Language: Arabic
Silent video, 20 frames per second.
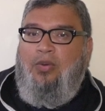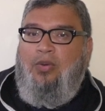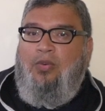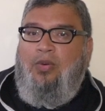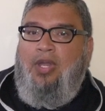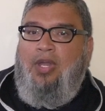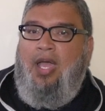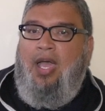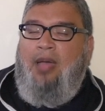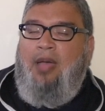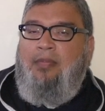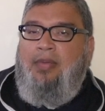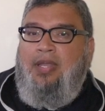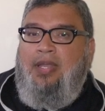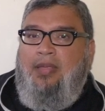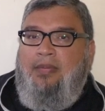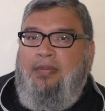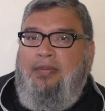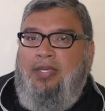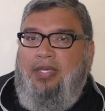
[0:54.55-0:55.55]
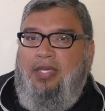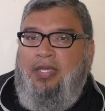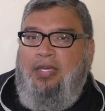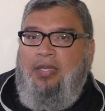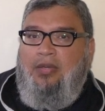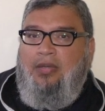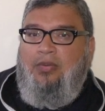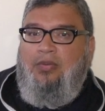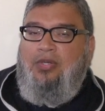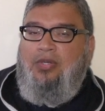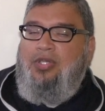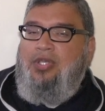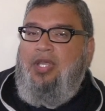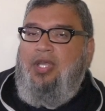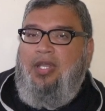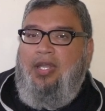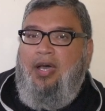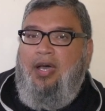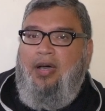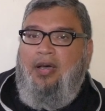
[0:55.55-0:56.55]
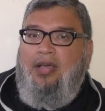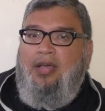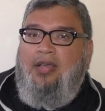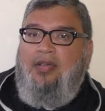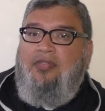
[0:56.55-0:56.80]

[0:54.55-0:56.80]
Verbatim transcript: والعمل به والجهل